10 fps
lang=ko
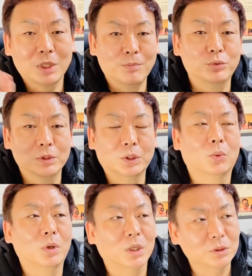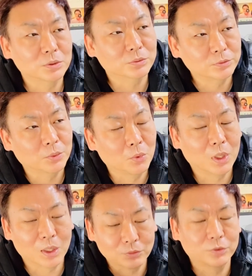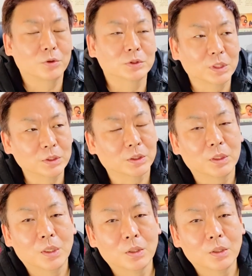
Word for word: 3부 이렇게 올라갔고요, 영상이.